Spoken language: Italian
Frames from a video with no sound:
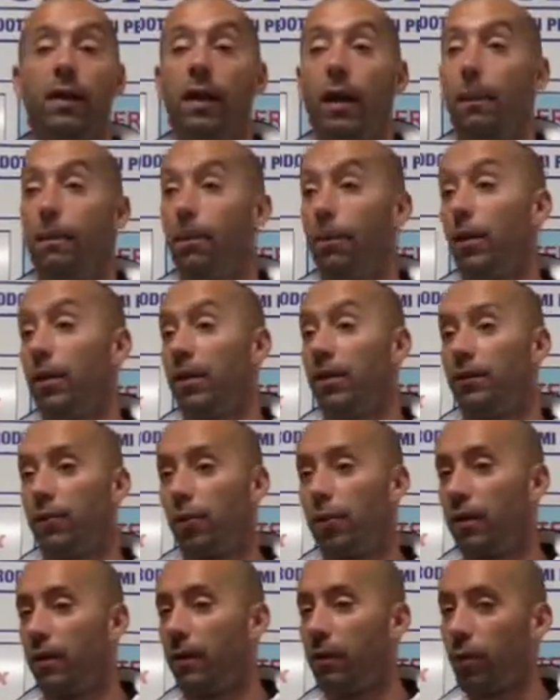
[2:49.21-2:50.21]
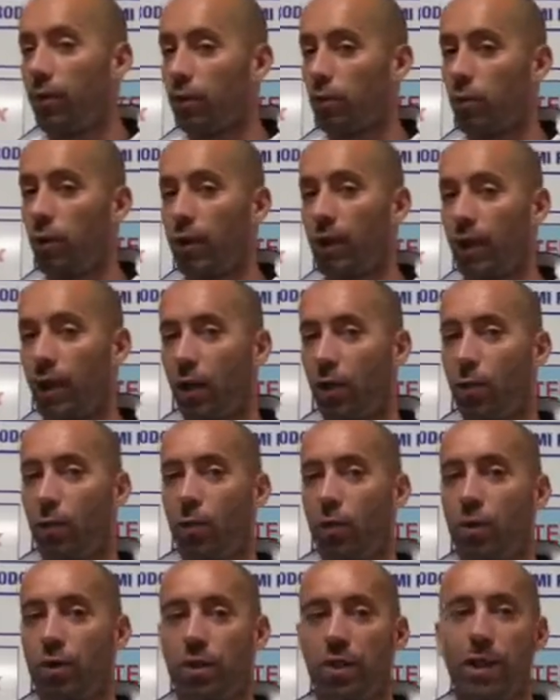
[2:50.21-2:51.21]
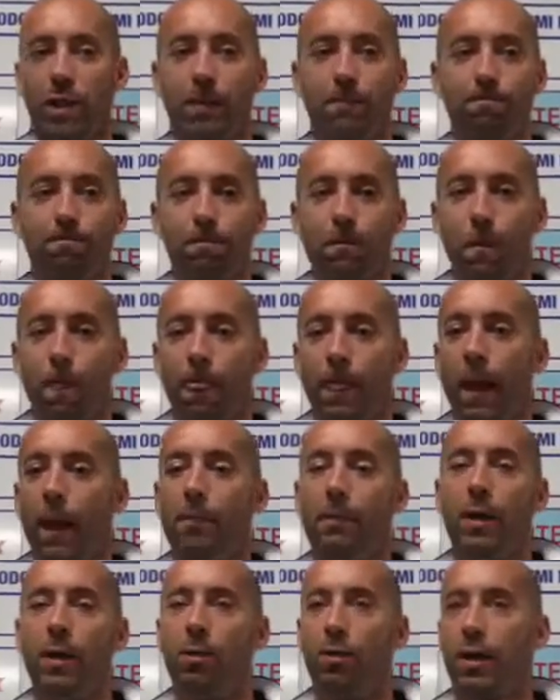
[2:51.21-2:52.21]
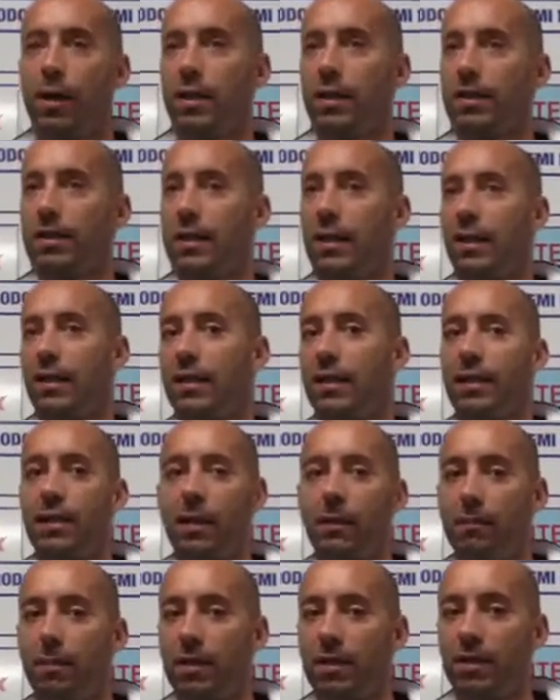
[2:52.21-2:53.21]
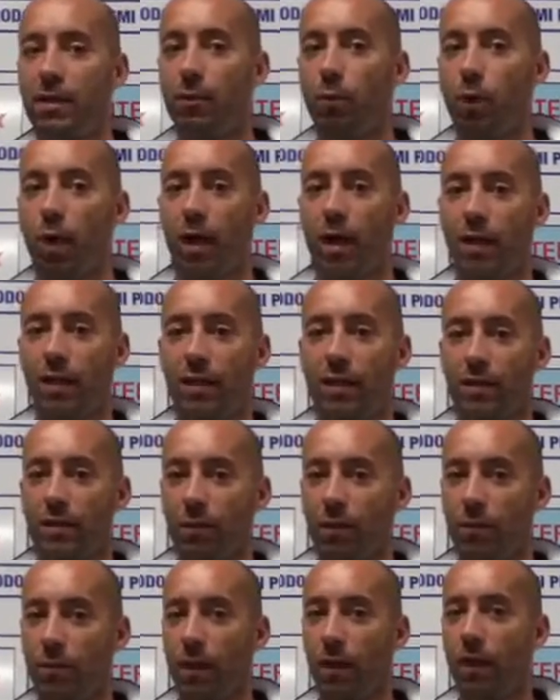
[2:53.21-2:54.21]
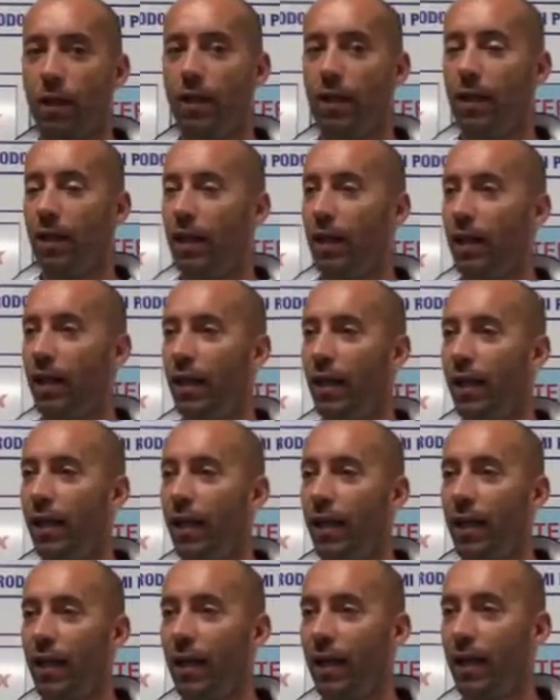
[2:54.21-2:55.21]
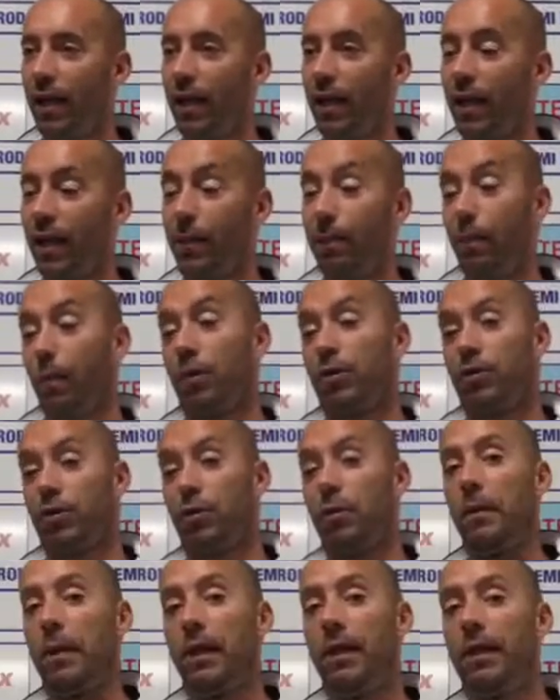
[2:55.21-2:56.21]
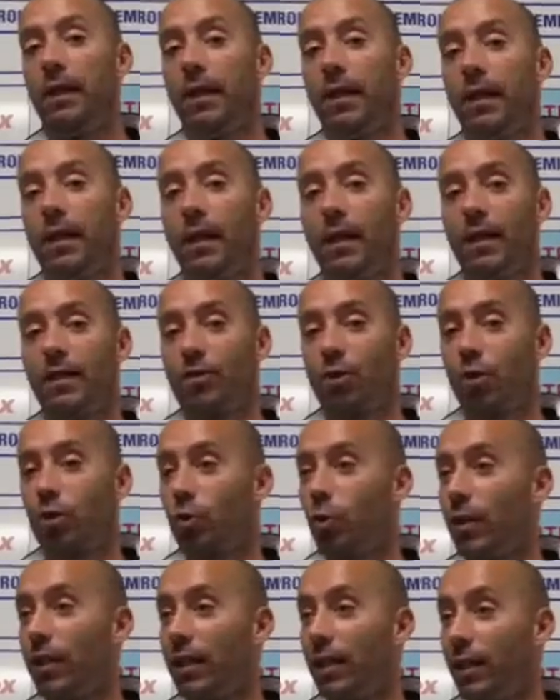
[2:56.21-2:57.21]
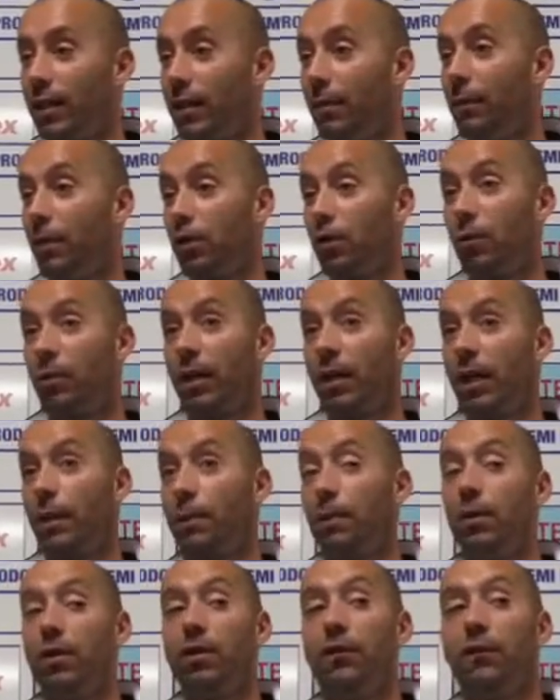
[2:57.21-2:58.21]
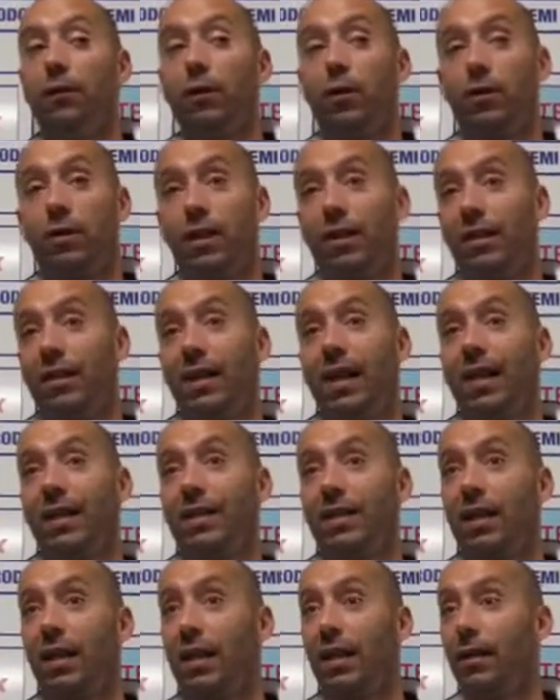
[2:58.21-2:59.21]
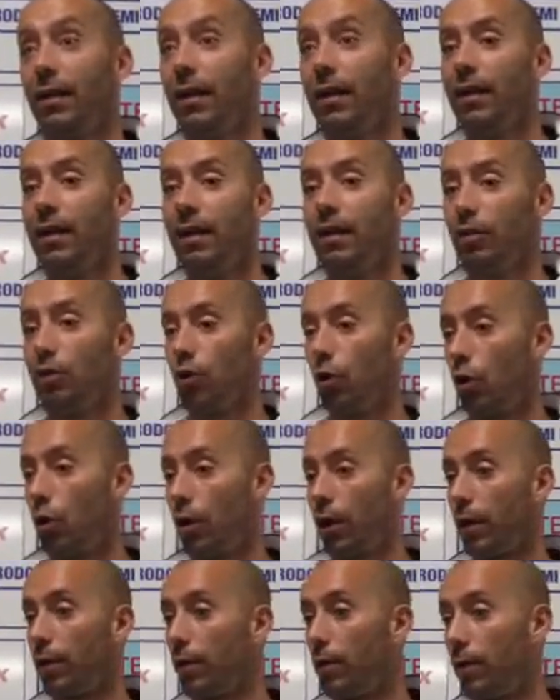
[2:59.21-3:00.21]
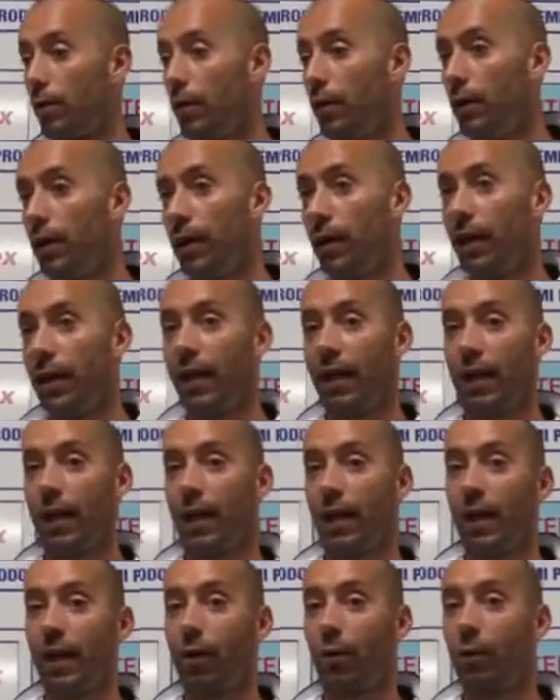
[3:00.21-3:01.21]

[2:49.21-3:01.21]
E poi di fronte a una squadra che comunque sia è ben organizzata, è ben stimolata, insomma, e, e poi insomma eh, sono squadre che ti mettono magari più in difficoltà di altre che giocano e